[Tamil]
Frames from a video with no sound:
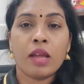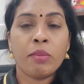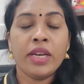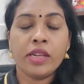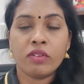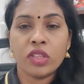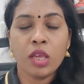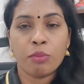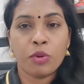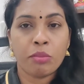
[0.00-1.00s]
தேர்பை நீங்கள்
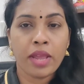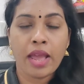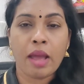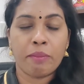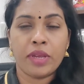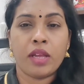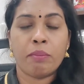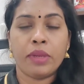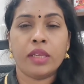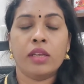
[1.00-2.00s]
வந்து எப்போவுமே ஹாப்பியாக
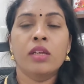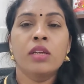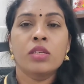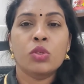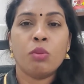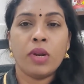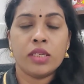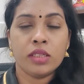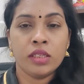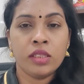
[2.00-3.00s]
இருப்பீங்க ஸோ
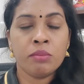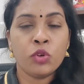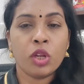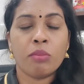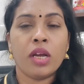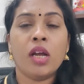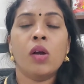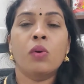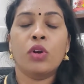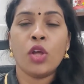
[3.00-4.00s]
பிளட் இது மூலமாக
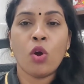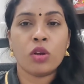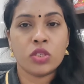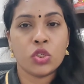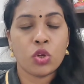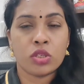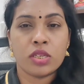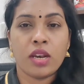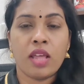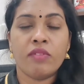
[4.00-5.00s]
உங்களோட
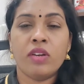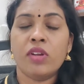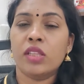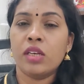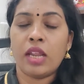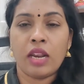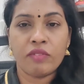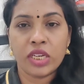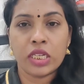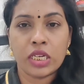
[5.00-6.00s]
ஆக்சிடாக்சின் லெவல் வந்து
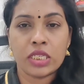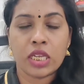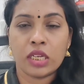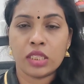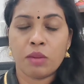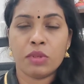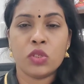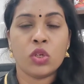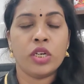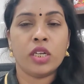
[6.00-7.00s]
நல்லாவே இன்க்ரீஸ் ஆகுது
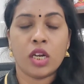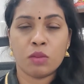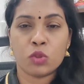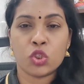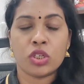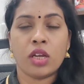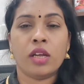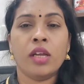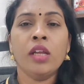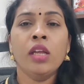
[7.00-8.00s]
அப்படின்னு சொல்லிட்டு
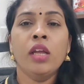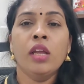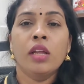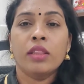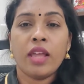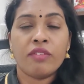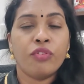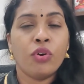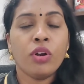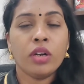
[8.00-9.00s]
கண்டுபிடிச்சிருக்காங்க
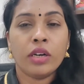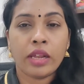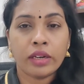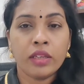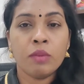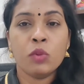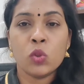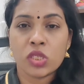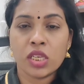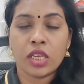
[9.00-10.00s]
தேர் நிறைய
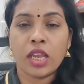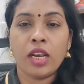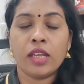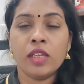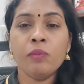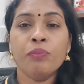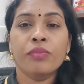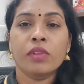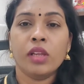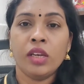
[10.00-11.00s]
மியூசிக் கேளுங்க
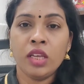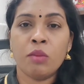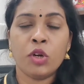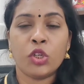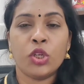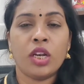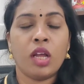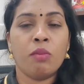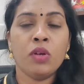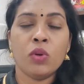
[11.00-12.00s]
நீங்கள் மட்டும்
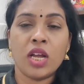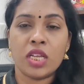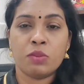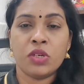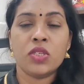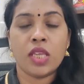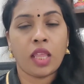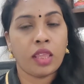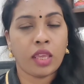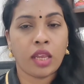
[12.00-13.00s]
இல்லாமல் உங்கள் ஹஸ்பண்டையும்
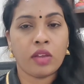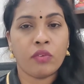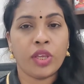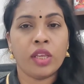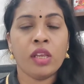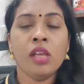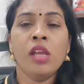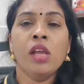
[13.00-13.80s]
சேர்த்து கேட்க வைங்க